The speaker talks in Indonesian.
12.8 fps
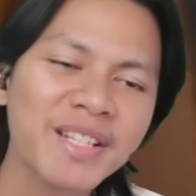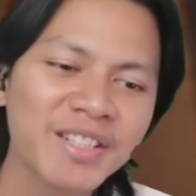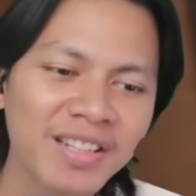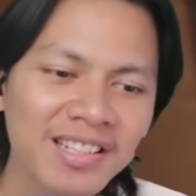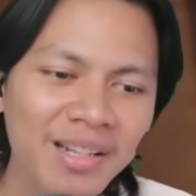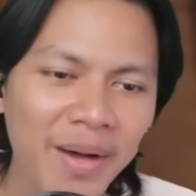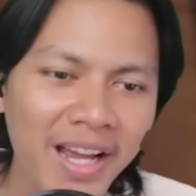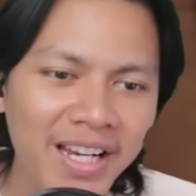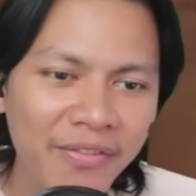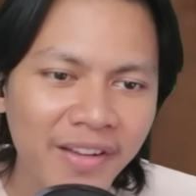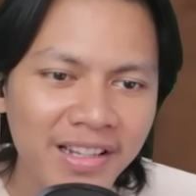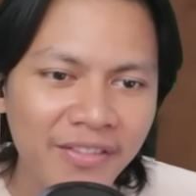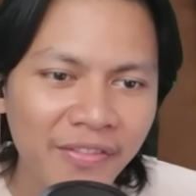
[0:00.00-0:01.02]
Toilet sama kayak di
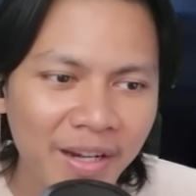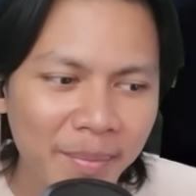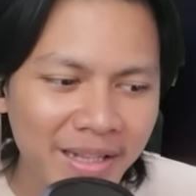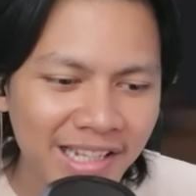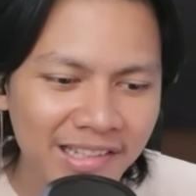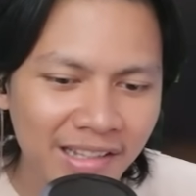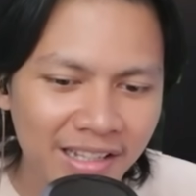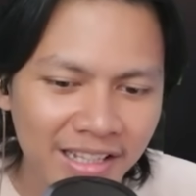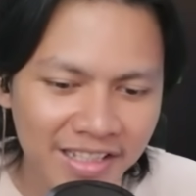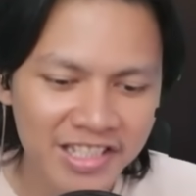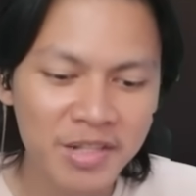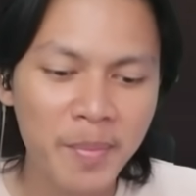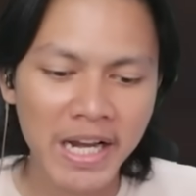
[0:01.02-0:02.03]
versi fanmade guys ya, yang
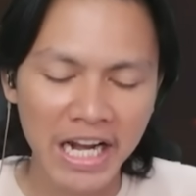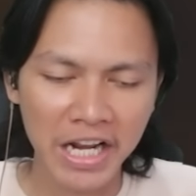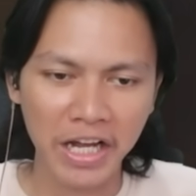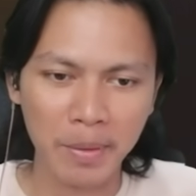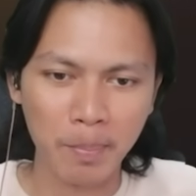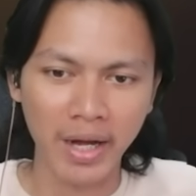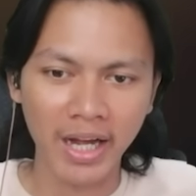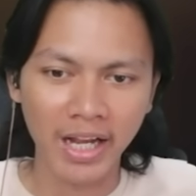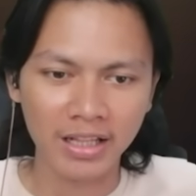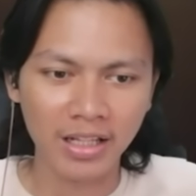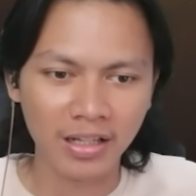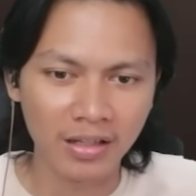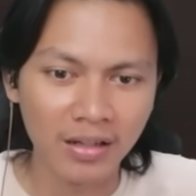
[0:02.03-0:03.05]
Jimen ada kayak
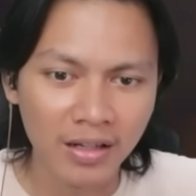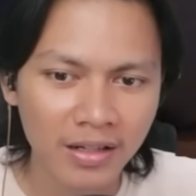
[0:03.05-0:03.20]
bredetnya gitu.